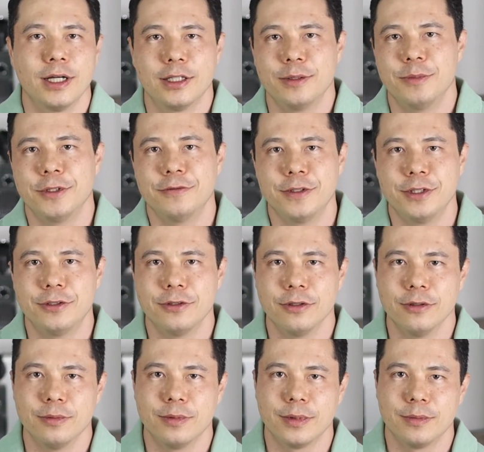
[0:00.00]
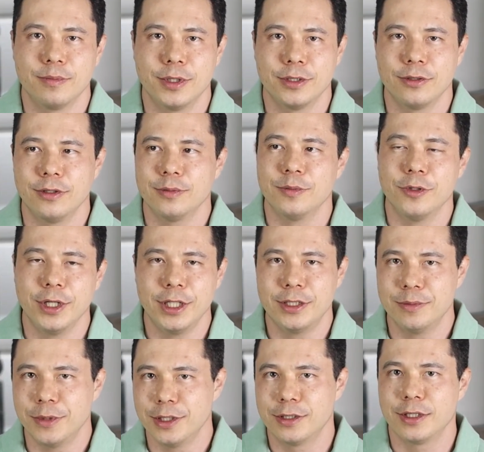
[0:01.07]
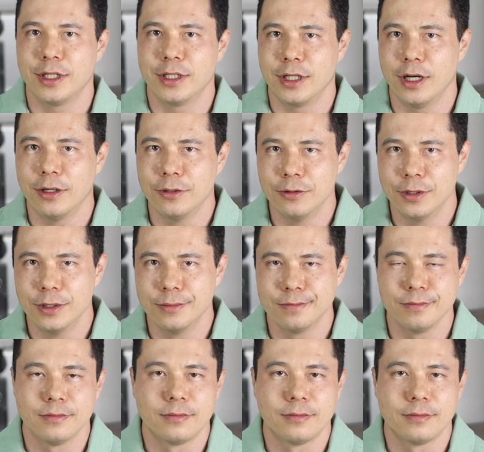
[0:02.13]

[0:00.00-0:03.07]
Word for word: a academia fechou, o pessoal morrendo de medo de sair na rua,